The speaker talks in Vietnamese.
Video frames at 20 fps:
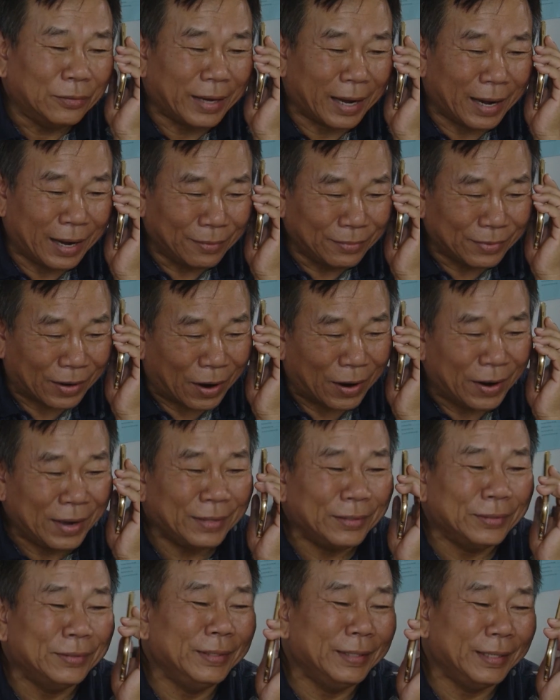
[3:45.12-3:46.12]
tại anh nghe không
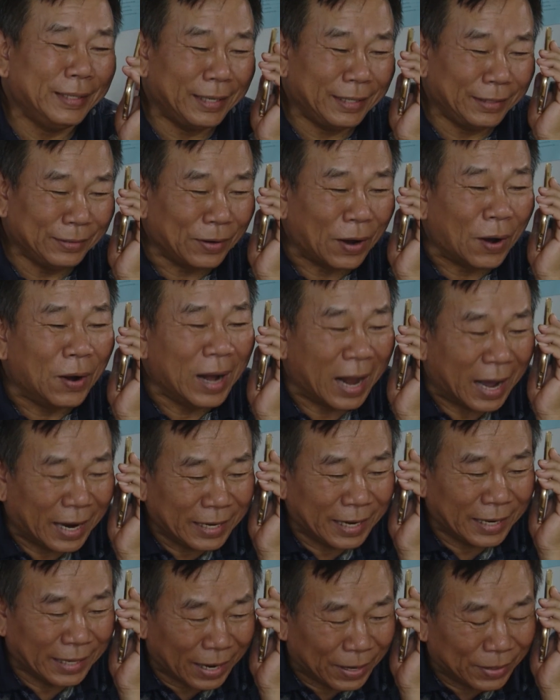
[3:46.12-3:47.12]
rõ cho nên anh
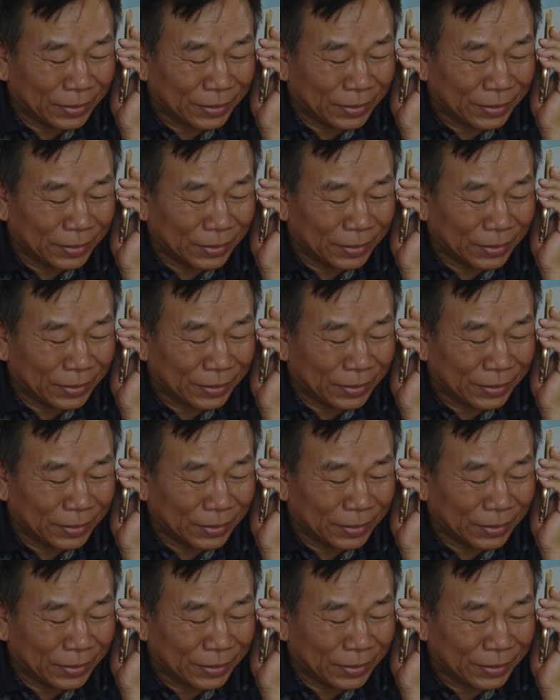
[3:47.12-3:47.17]
hỏi lại